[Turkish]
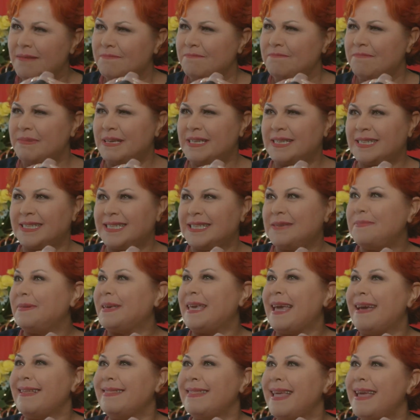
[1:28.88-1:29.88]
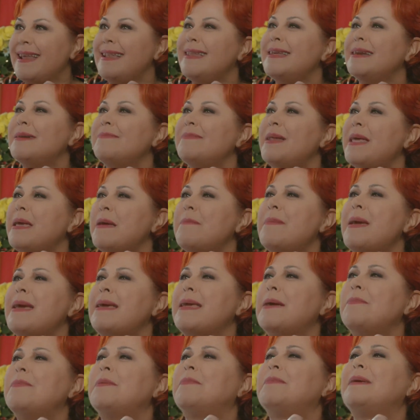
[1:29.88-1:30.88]
mis gibi kendi ellerimle
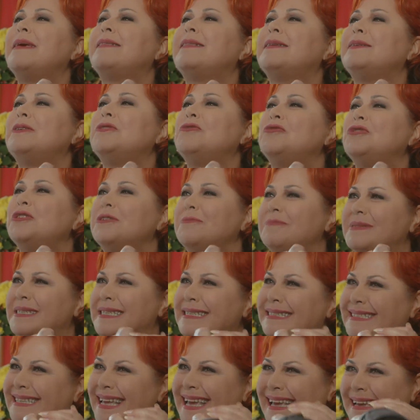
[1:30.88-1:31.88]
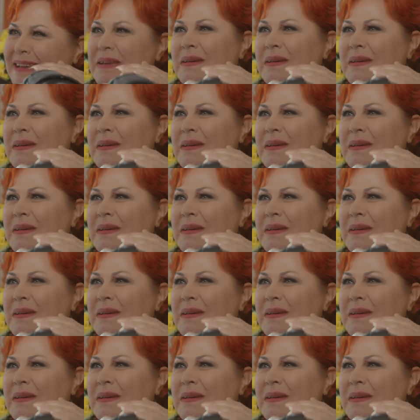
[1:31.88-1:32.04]
yemek yapıp getireceğim size.